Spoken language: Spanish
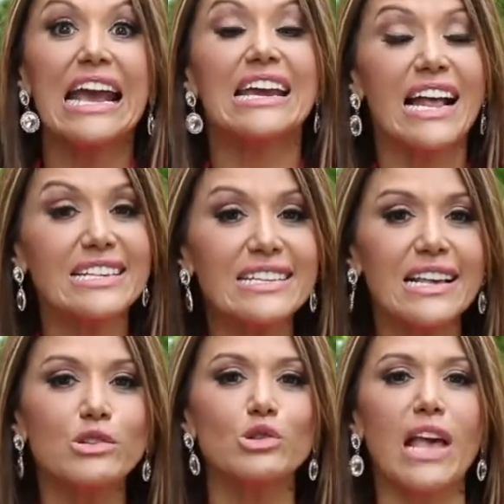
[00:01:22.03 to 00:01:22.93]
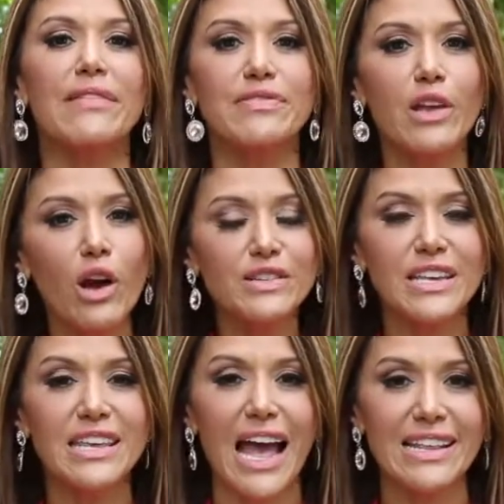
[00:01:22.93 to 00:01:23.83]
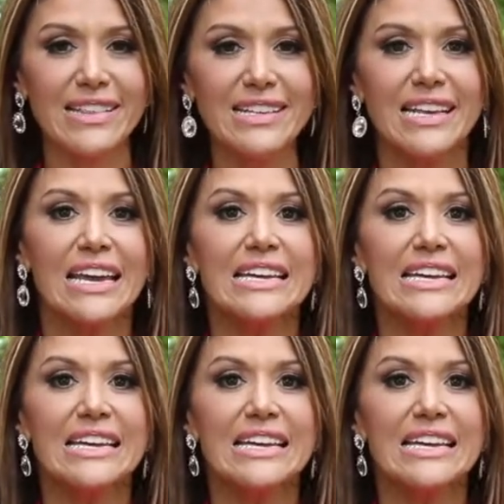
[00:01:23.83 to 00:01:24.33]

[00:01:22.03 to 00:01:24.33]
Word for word: Gracias a sus antioxidantes